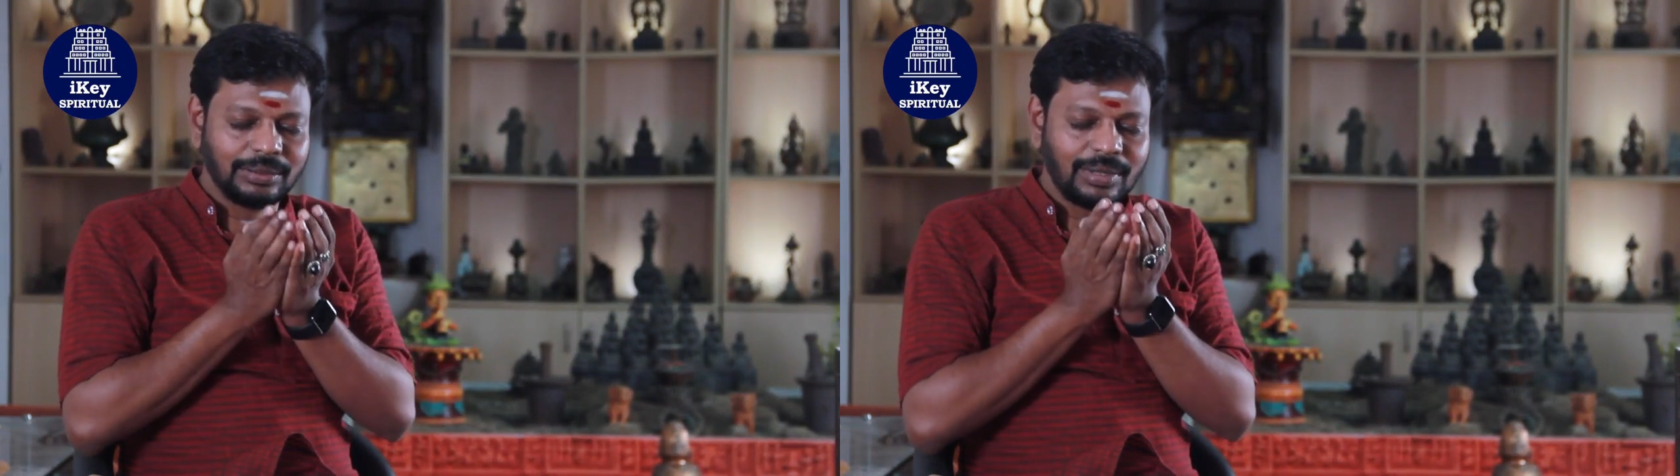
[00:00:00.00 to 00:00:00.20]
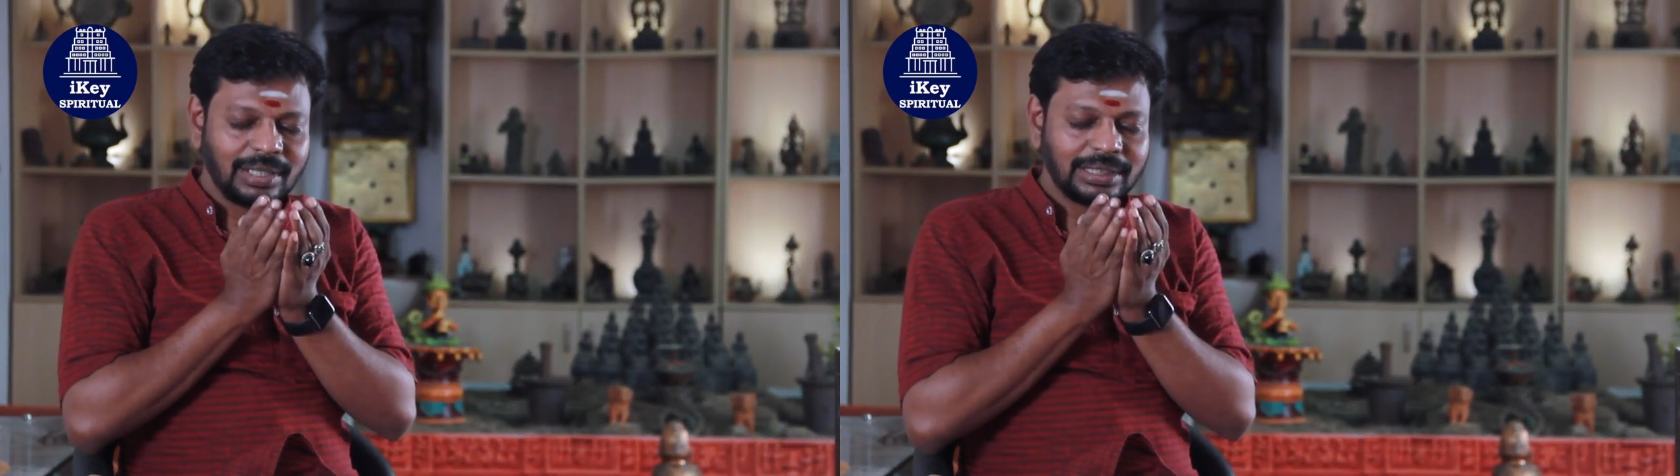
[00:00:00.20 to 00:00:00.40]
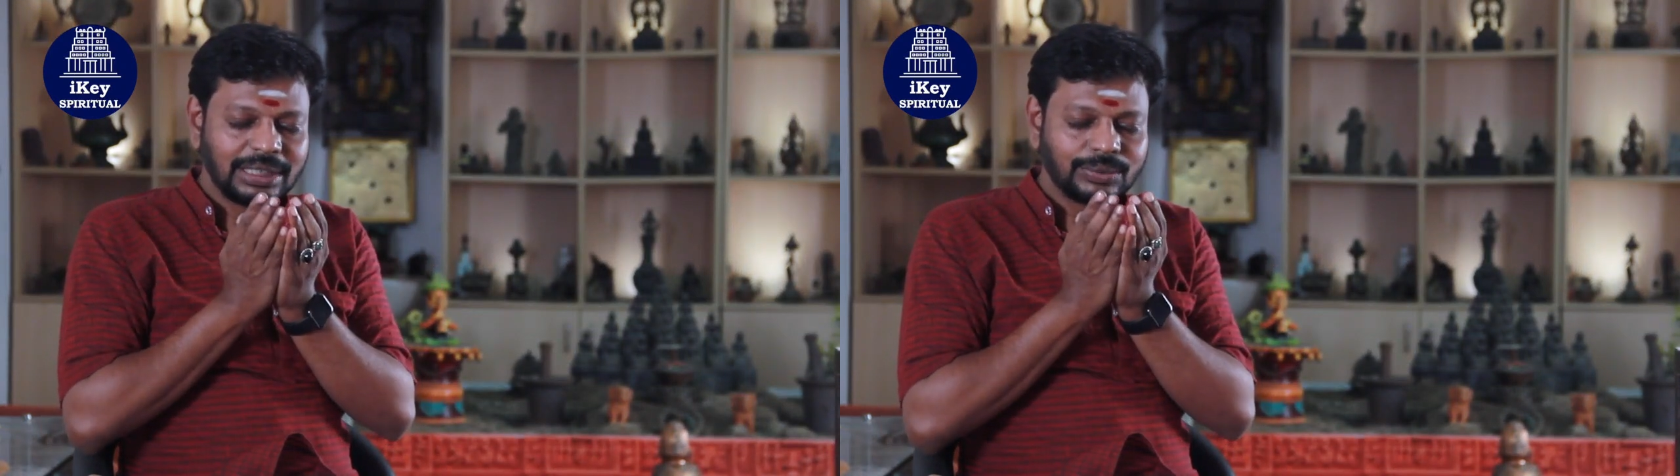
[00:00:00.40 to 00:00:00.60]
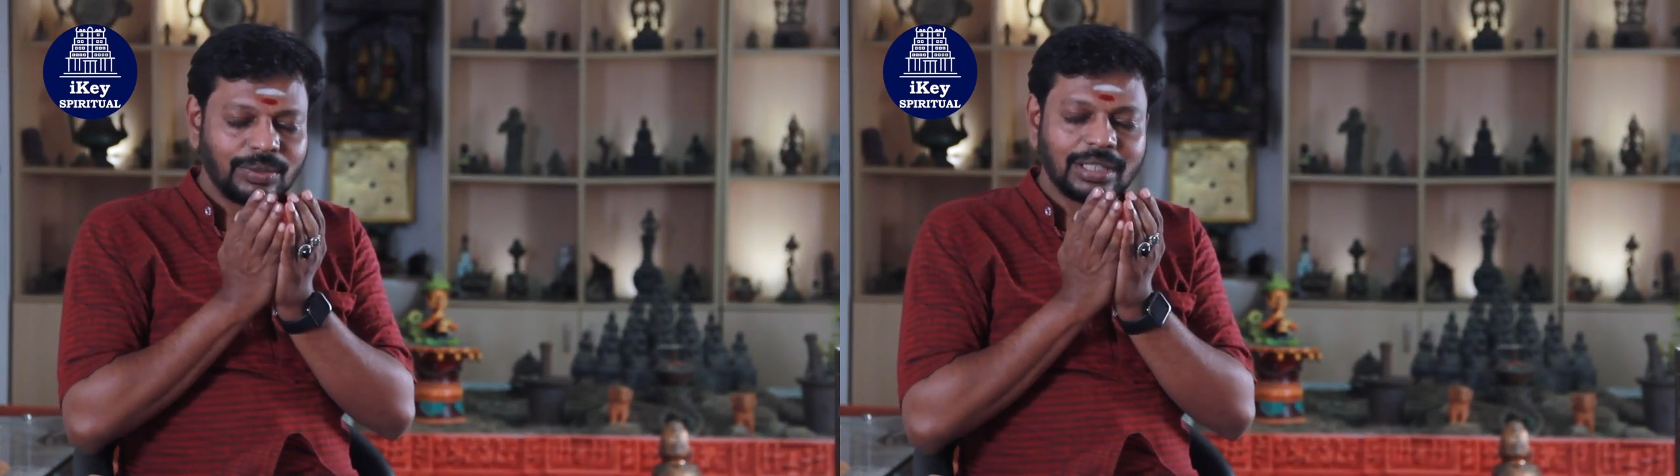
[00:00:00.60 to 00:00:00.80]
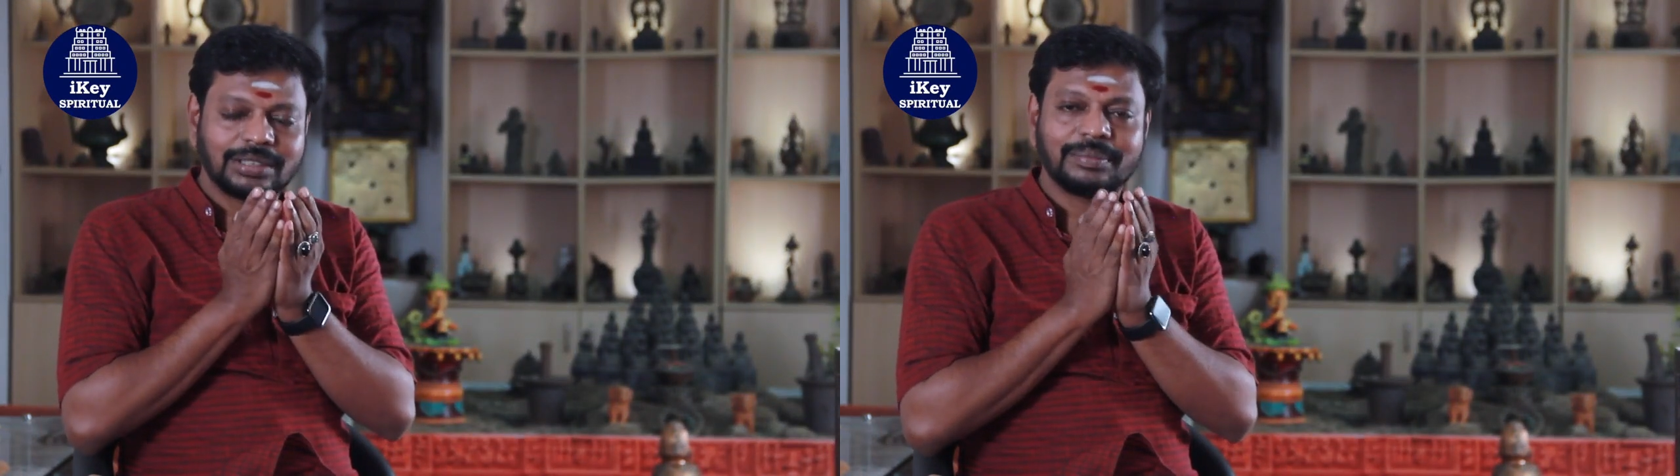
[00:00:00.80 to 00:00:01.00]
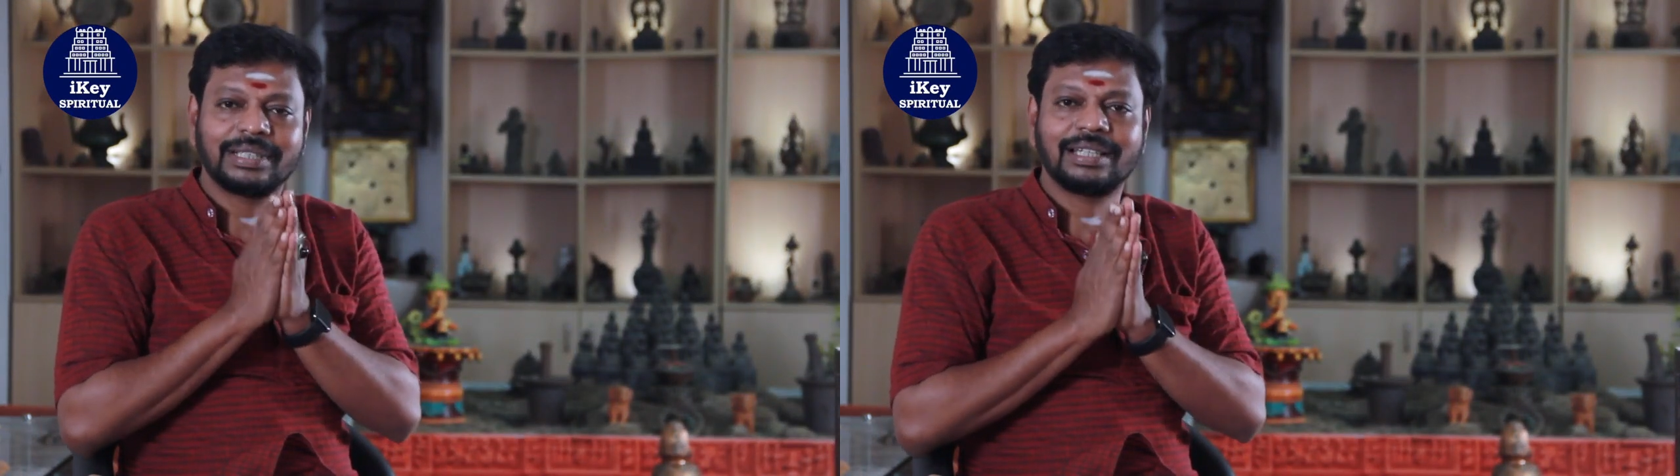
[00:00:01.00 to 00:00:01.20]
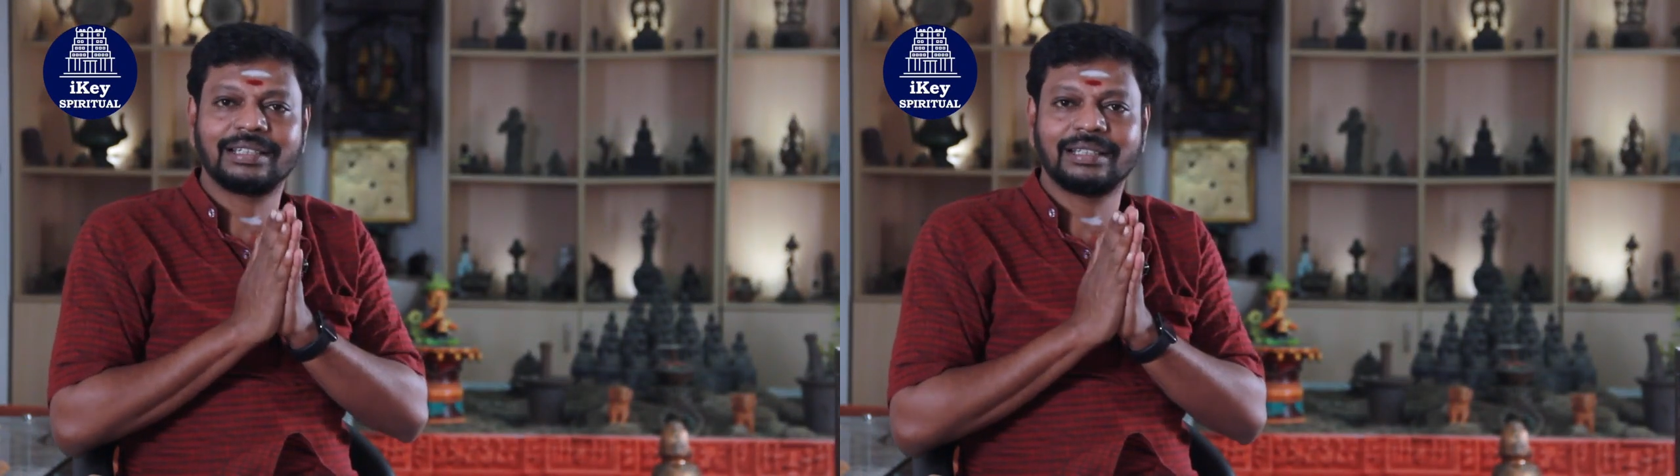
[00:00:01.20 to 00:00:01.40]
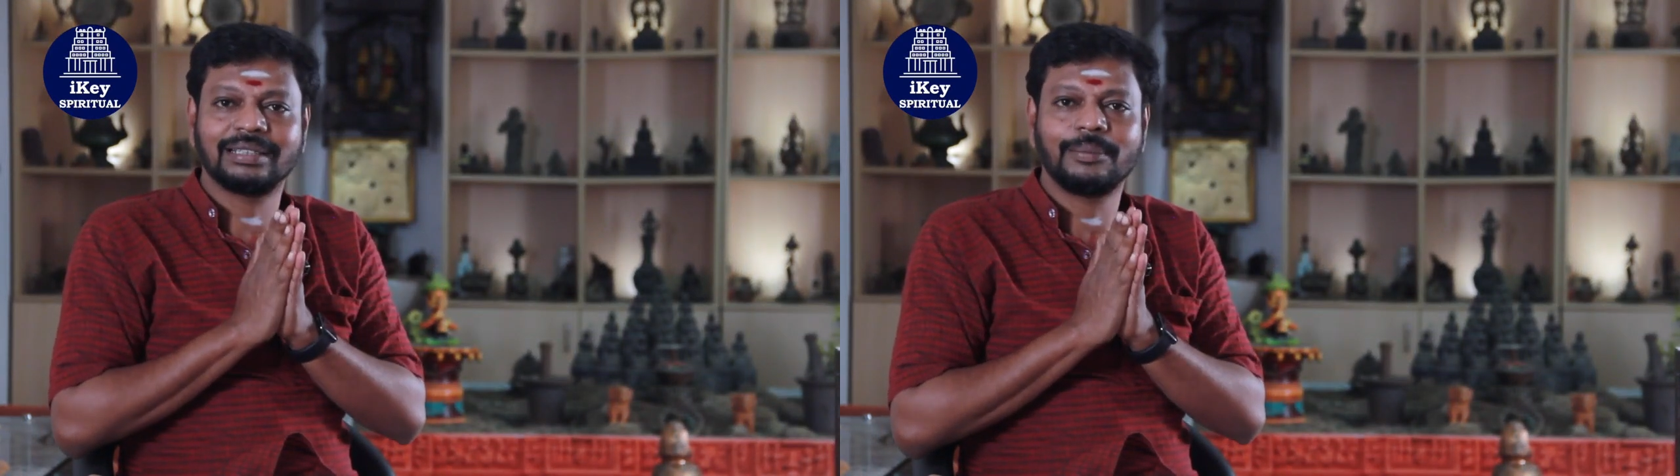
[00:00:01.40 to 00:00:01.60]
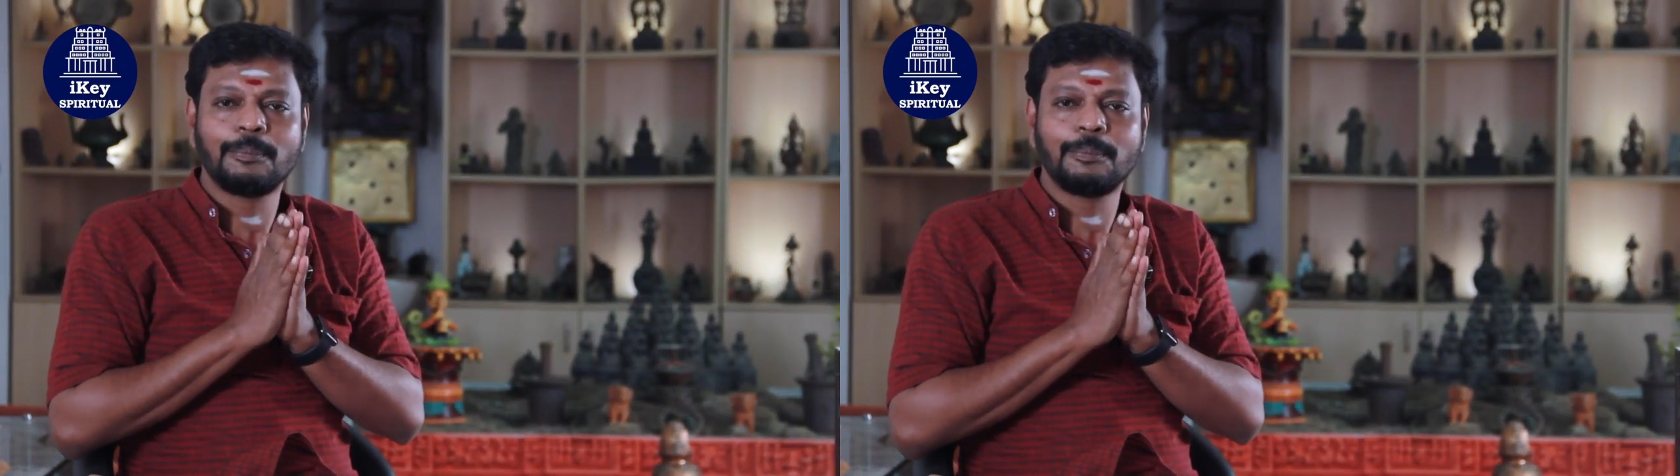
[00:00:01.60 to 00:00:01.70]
அந்த வாசத்தை சுவாசம் பண்ணாங்கன்னா